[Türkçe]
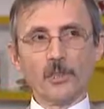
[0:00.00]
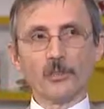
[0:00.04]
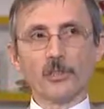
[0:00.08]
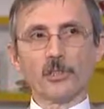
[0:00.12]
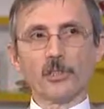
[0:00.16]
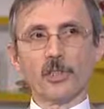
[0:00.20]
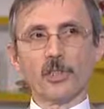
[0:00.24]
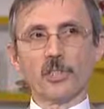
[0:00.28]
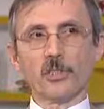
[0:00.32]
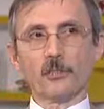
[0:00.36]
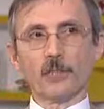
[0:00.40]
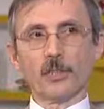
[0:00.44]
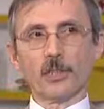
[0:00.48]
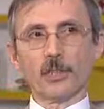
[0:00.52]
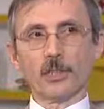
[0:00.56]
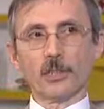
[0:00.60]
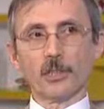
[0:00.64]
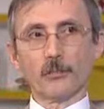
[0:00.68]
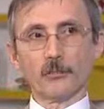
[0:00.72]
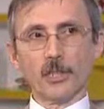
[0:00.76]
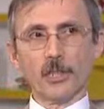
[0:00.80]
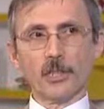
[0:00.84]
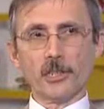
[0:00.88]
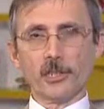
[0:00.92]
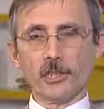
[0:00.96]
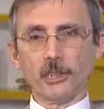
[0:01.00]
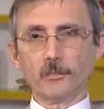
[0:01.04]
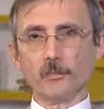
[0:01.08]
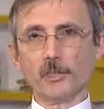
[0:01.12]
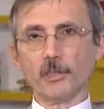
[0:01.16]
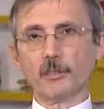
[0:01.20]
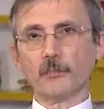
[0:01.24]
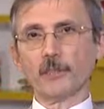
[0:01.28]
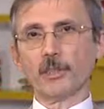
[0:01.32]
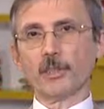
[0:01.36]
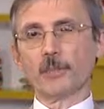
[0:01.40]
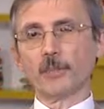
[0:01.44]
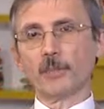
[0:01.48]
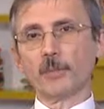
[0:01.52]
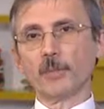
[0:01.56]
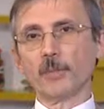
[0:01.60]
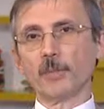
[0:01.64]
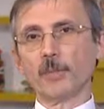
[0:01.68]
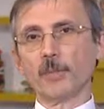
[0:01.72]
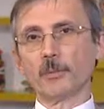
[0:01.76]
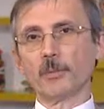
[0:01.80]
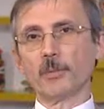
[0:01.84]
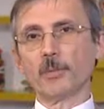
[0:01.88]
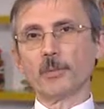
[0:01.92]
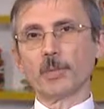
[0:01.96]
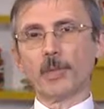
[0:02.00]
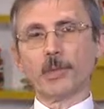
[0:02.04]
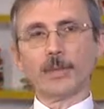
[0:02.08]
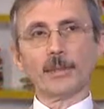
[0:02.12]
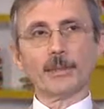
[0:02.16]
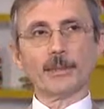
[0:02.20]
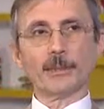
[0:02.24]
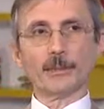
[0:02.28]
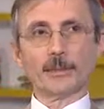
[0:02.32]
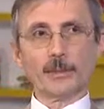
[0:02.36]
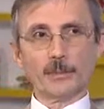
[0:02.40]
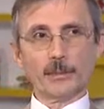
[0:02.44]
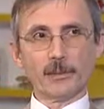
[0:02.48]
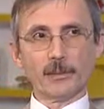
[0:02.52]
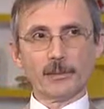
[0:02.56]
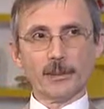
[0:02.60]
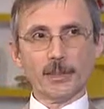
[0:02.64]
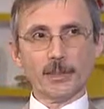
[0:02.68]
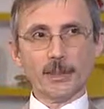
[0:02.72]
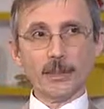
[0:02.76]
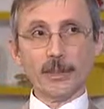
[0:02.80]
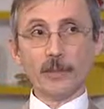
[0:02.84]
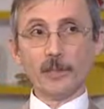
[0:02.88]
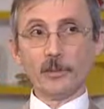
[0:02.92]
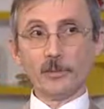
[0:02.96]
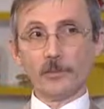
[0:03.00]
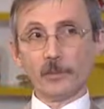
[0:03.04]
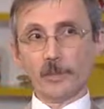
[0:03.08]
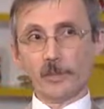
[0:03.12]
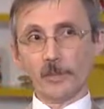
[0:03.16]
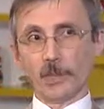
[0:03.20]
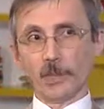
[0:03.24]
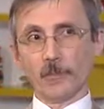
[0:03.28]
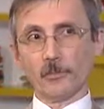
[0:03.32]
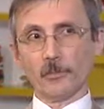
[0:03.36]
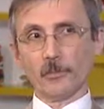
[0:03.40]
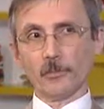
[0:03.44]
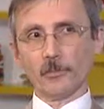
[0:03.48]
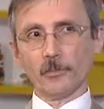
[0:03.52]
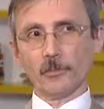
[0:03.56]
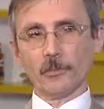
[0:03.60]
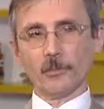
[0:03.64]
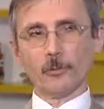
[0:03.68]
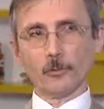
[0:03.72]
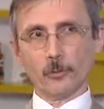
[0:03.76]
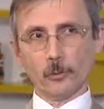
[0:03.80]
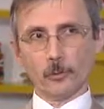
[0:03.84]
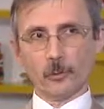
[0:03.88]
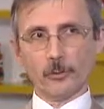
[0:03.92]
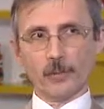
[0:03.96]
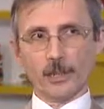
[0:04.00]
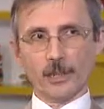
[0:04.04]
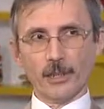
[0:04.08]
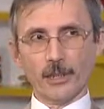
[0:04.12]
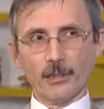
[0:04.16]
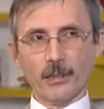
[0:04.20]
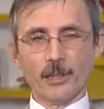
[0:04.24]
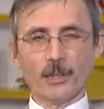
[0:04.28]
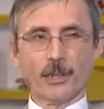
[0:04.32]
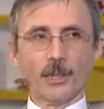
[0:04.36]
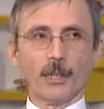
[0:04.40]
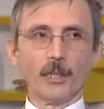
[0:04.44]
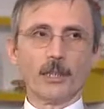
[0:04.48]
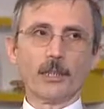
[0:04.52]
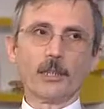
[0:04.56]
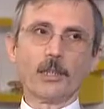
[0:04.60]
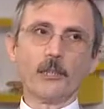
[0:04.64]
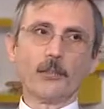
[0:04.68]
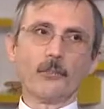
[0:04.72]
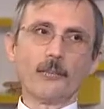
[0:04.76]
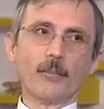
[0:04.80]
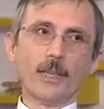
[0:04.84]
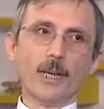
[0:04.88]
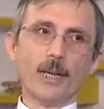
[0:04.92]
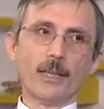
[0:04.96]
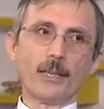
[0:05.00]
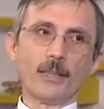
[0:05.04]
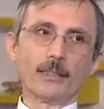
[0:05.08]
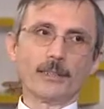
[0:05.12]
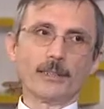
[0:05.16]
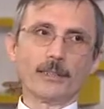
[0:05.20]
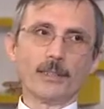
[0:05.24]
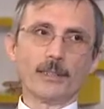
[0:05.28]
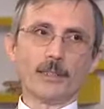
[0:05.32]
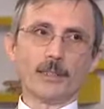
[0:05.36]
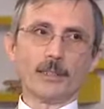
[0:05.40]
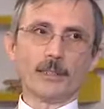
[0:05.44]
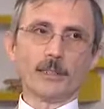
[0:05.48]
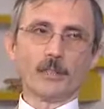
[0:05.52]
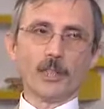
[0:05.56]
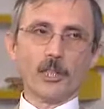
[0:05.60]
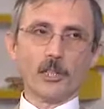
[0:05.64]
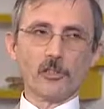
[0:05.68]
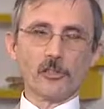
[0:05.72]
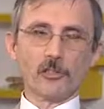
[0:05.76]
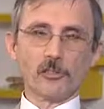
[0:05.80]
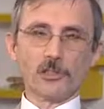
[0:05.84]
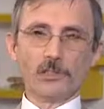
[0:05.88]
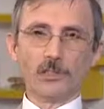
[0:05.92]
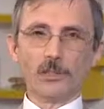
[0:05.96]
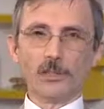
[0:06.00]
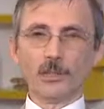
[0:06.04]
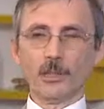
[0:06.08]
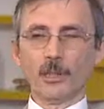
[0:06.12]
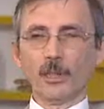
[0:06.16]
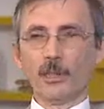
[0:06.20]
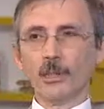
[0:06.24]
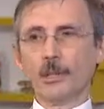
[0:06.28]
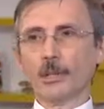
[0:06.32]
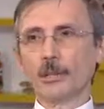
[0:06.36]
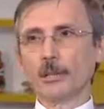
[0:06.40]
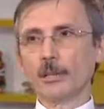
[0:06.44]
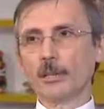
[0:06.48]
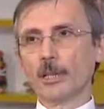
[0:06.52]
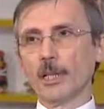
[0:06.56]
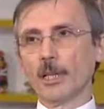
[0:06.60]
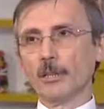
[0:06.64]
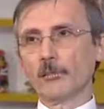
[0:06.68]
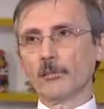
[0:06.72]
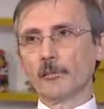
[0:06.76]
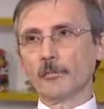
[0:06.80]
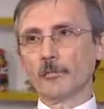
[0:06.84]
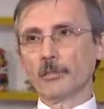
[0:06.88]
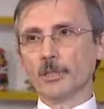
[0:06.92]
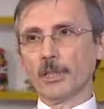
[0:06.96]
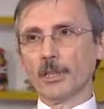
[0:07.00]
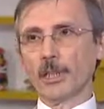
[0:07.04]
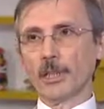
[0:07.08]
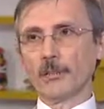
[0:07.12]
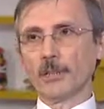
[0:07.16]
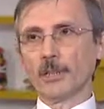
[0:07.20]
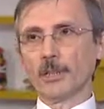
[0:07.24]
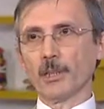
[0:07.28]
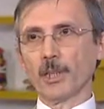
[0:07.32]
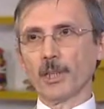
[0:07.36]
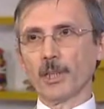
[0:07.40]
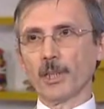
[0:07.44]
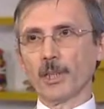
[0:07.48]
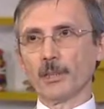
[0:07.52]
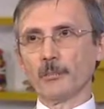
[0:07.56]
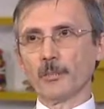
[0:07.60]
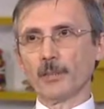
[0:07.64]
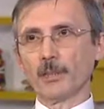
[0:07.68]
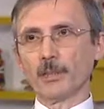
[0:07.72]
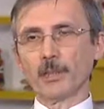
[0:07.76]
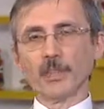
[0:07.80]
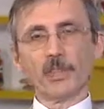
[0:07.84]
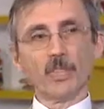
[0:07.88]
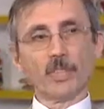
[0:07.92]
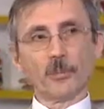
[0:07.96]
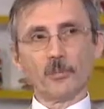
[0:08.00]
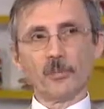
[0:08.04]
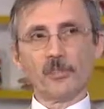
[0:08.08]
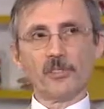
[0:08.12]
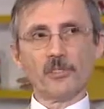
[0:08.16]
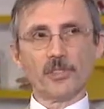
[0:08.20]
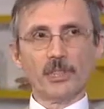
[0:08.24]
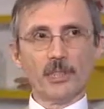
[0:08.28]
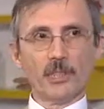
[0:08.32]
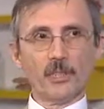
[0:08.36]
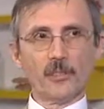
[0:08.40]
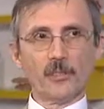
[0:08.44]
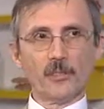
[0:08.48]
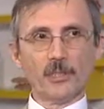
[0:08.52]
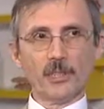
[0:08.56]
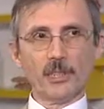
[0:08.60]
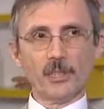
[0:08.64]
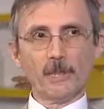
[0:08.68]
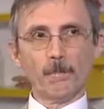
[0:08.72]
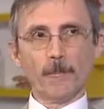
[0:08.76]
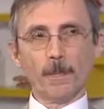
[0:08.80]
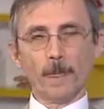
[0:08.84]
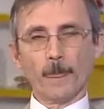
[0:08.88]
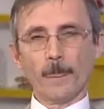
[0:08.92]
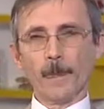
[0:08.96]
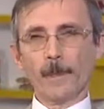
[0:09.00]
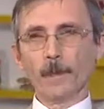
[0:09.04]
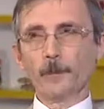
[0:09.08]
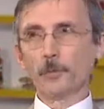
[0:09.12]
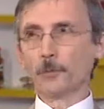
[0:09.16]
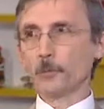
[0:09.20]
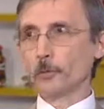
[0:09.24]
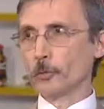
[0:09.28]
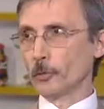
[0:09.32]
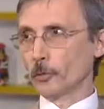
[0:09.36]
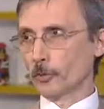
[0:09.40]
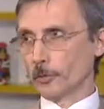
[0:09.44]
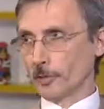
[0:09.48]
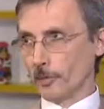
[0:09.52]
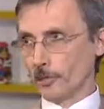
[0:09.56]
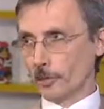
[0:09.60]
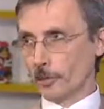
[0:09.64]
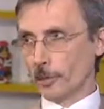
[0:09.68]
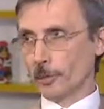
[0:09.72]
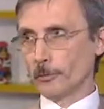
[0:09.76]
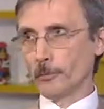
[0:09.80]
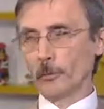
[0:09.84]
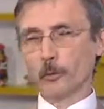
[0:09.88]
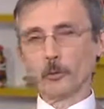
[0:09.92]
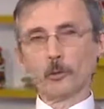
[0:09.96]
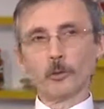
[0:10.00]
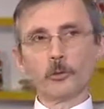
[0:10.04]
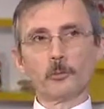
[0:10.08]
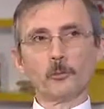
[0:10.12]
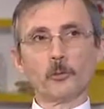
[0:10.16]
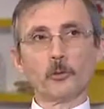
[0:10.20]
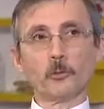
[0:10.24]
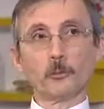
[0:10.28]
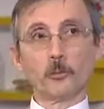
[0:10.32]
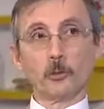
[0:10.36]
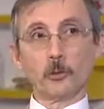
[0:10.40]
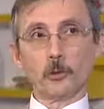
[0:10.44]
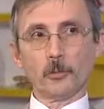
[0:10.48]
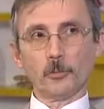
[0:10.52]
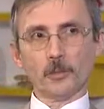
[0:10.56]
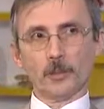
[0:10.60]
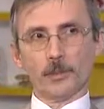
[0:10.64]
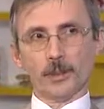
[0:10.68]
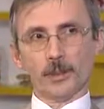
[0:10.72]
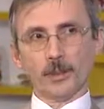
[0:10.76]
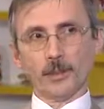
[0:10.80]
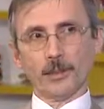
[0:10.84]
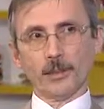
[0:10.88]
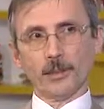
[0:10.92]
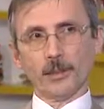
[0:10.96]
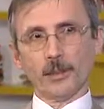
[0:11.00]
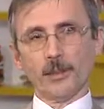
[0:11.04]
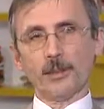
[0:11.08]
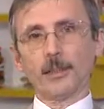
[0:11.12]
çalışmalara başlamış ve 2006 yılında ilk binamız kurularak faaliyete geçti. Daha sonra hemen akabinde 2008'de bu içinde bulunduğumuz büyük bina